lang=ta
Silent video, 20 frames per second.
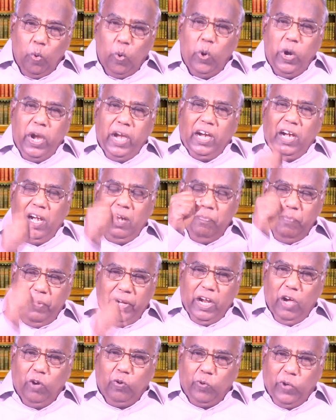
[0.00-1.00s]
ஊழிகள்
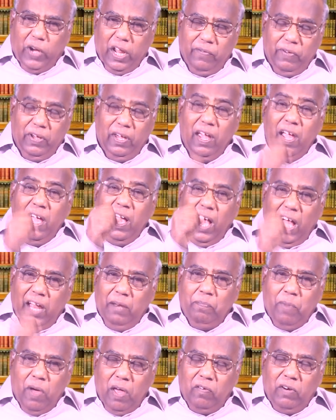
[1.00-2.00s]
மிக குறைவு
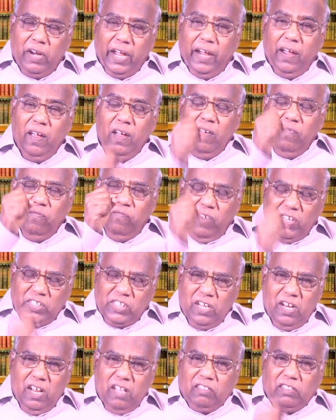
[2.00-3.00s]
அன்பானுடைய
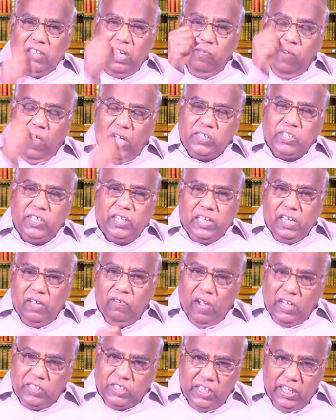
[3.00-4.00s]
வசனத்தை வாசிக்க
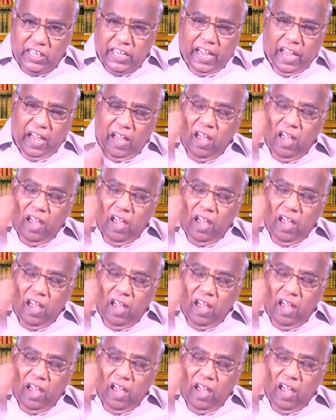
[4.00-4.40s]
வாசிக்க